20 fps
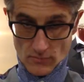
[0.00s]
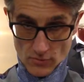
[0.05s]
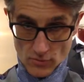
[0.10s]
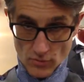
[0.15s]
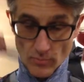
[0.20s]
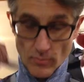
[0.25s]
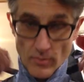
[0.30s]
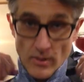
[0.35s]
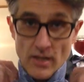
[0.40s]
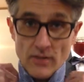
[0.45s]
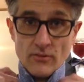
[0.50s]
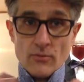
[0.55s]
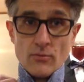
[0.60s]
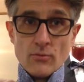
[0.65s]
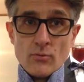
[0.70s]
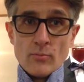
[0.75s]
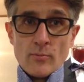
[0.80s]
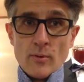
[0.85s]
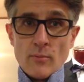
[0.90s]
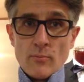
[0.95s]
Je place
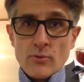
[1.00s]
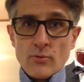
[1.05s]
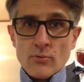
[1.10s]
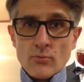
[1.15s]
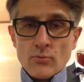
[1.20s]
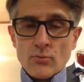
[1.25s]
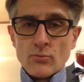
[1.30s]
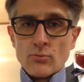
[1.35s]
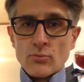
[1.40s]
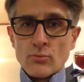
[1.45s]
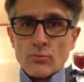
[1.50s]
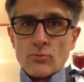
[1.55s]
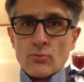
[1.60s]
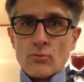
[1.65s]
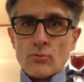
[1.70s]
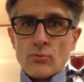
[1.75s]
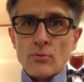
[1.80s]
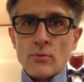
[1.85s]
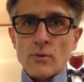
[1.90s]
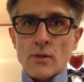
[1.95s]
le nœud papillon autour du
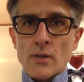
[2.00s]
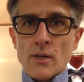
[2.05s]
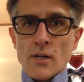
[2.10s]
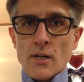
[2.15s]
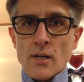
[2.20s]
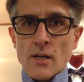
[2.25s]
cou,